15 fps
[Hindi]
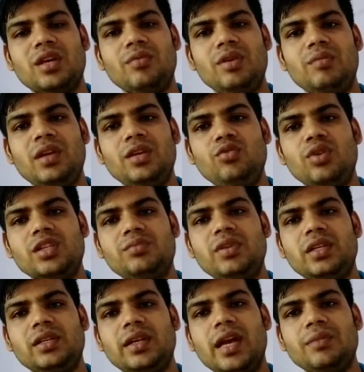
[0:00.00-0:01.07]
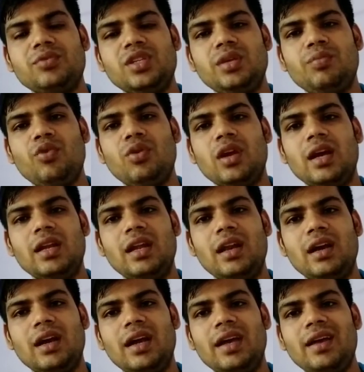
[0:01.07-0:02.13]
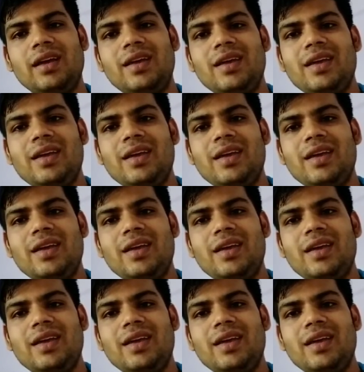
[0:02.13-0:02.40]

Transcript: सभी में यूएसबी टाइप सी पोर्ट आने लगा है